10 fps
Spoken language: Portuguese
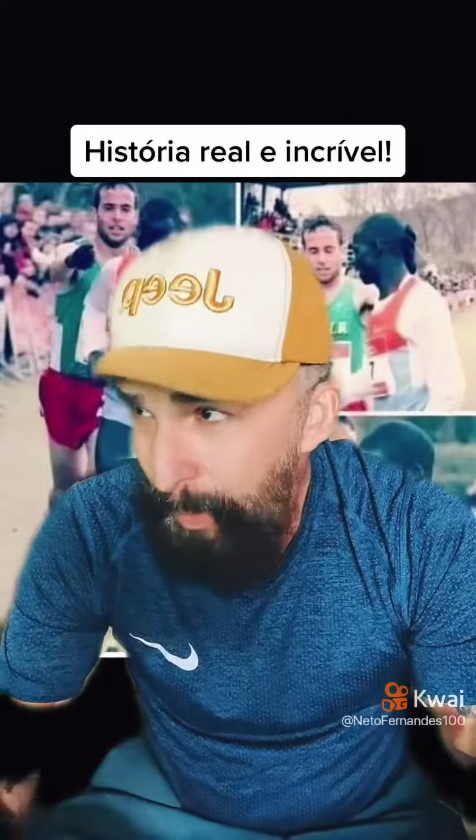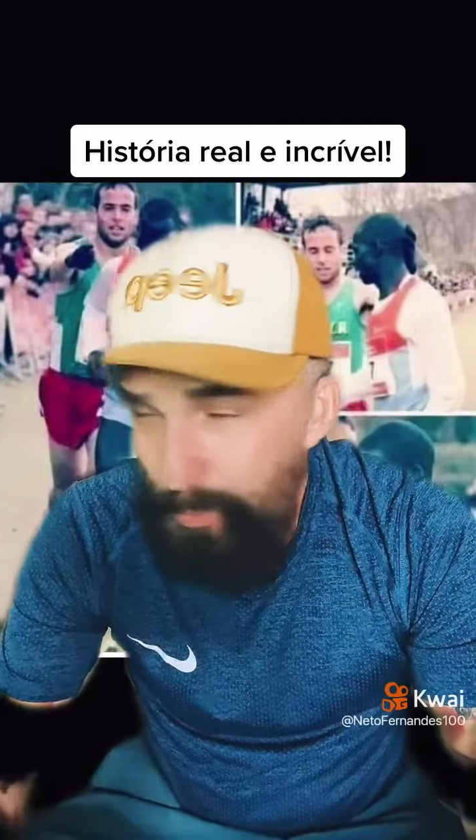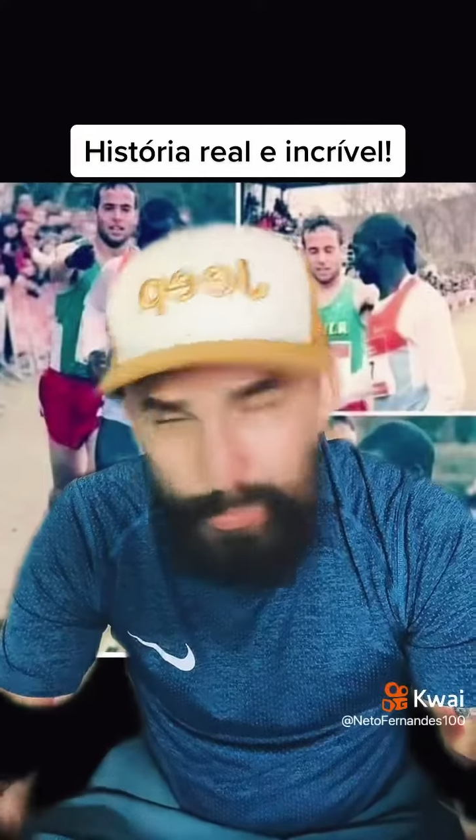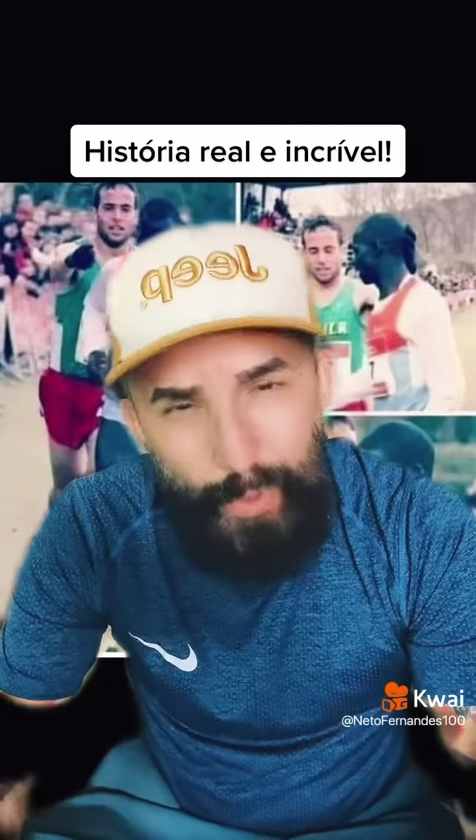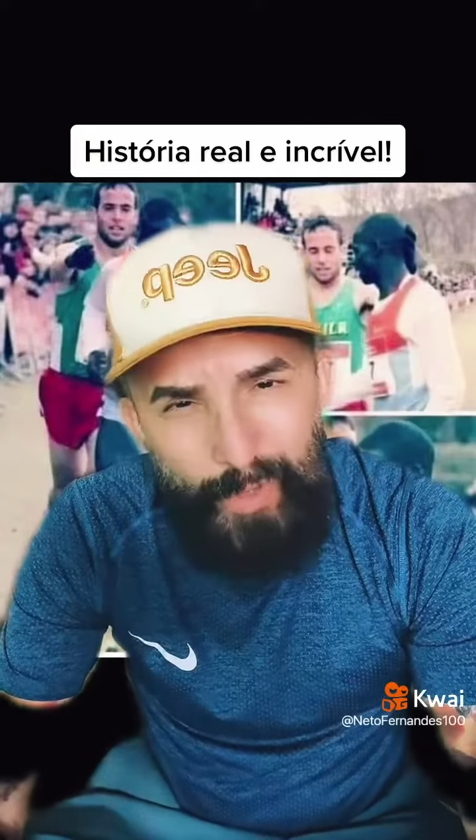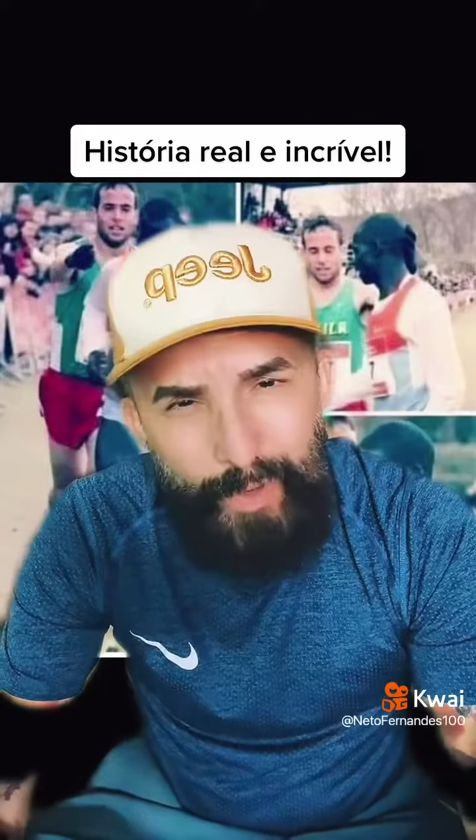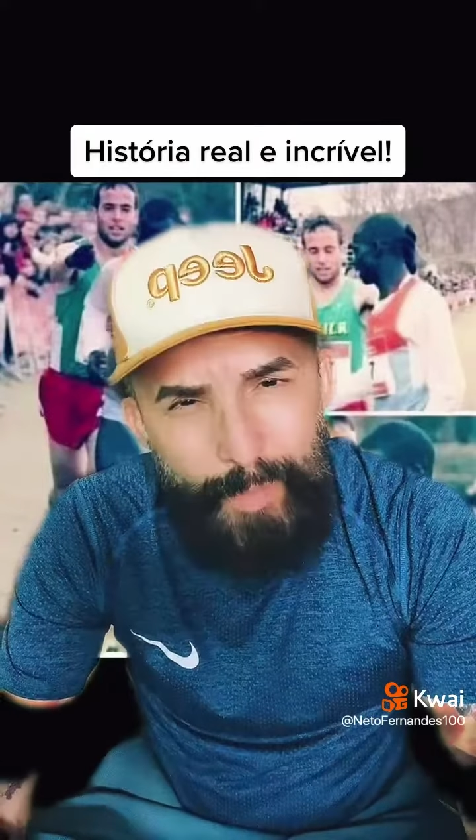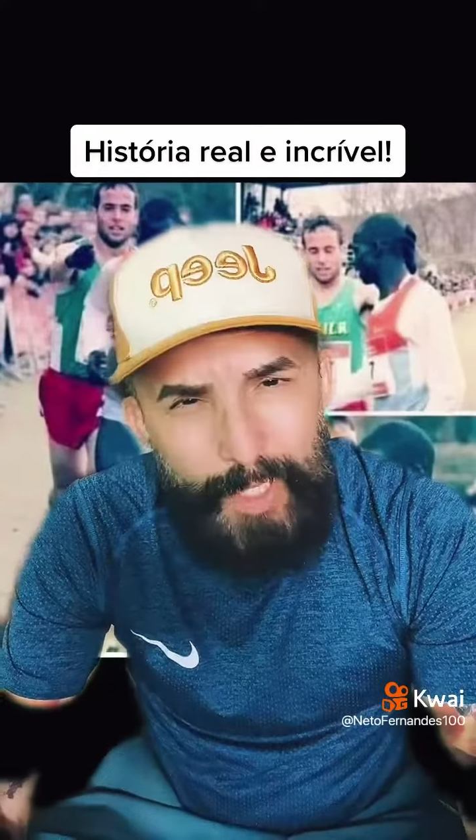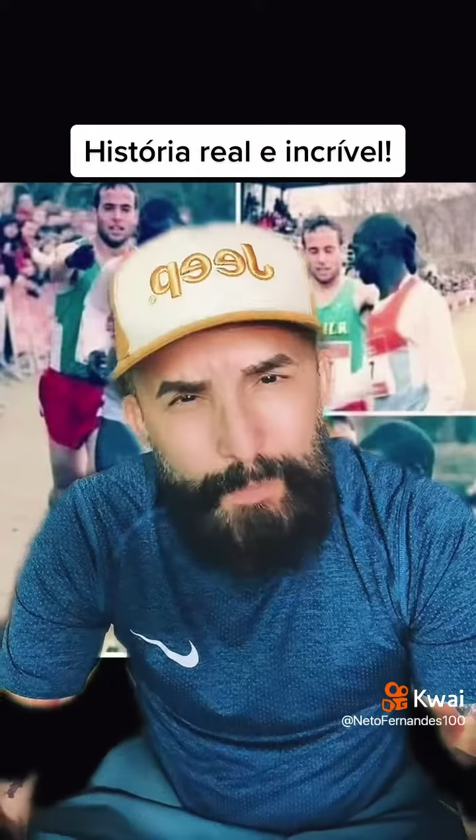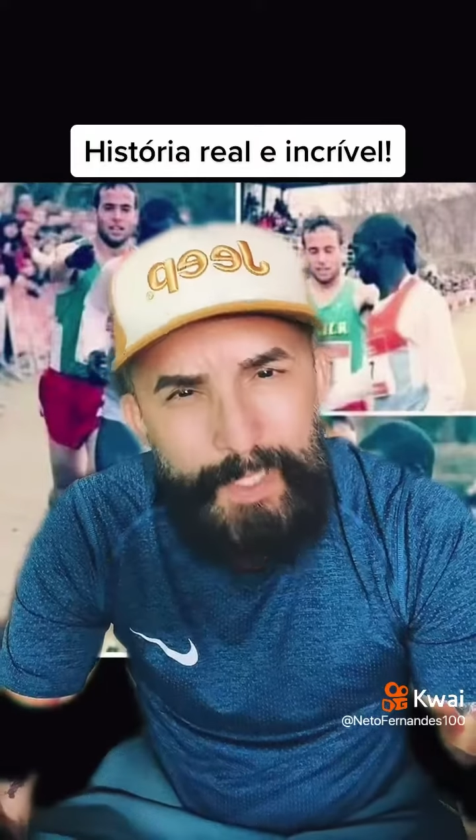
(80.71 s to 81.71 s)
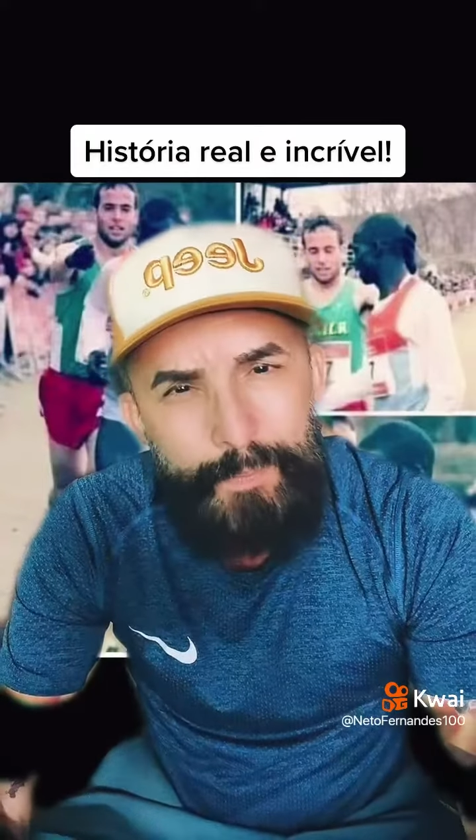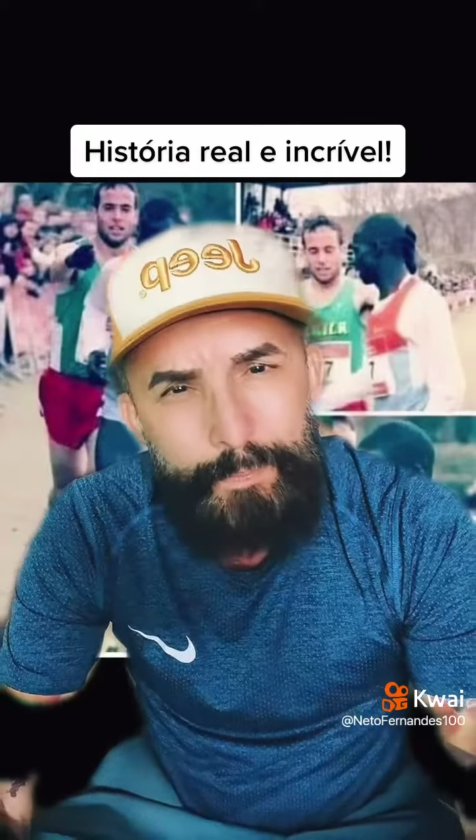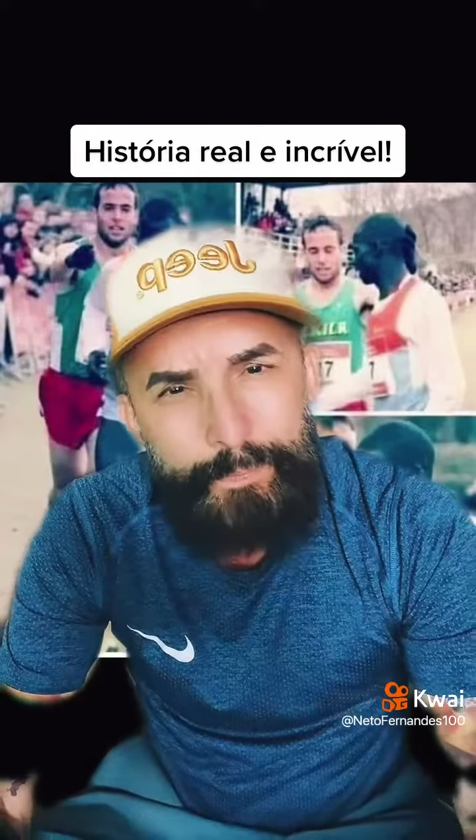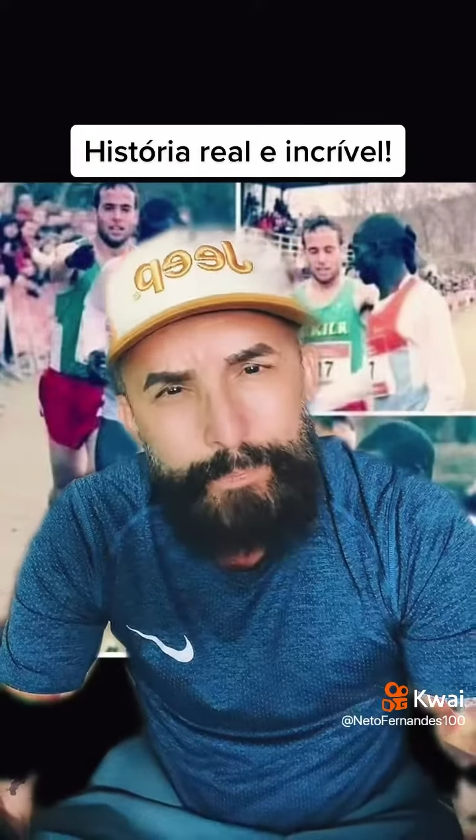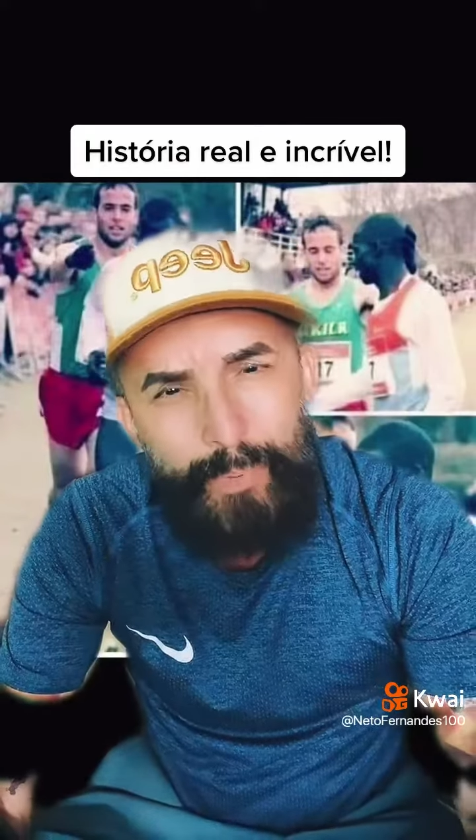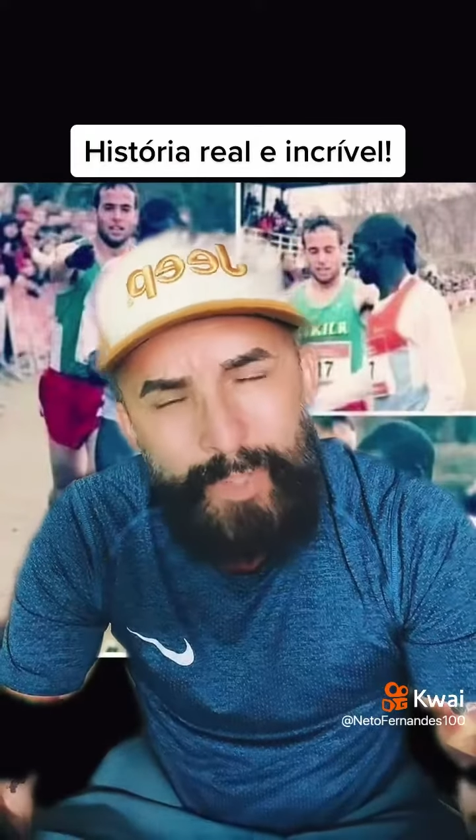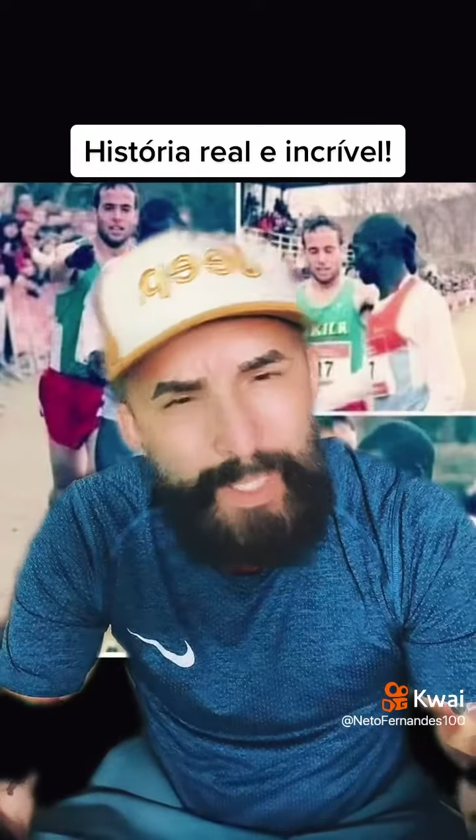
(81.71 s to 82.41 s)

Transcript: perguntou novamente, mas por